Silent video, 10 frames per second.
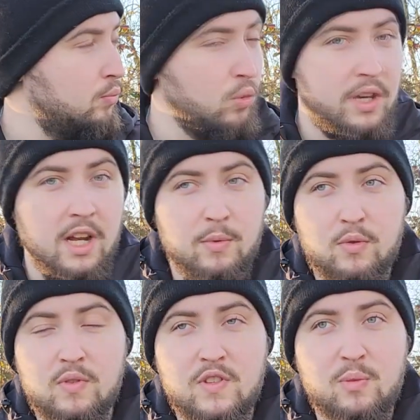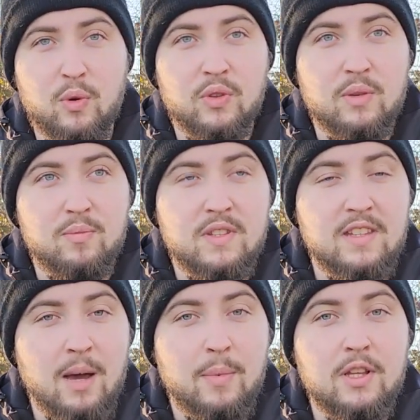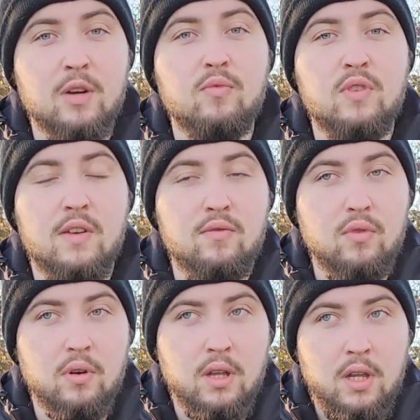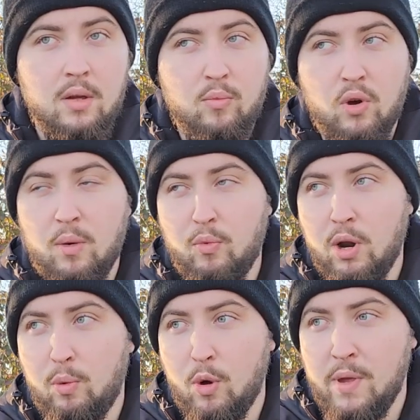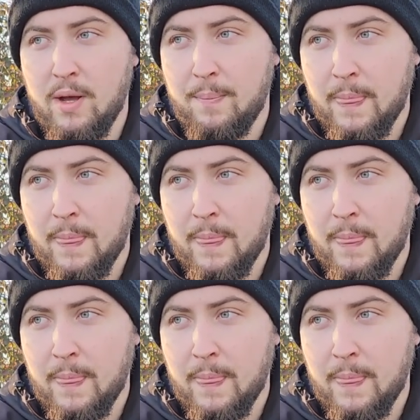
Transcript: moi qui ai l'habitude ici de prendre des petites carpettes comme vous avez vu pour la, pour la première.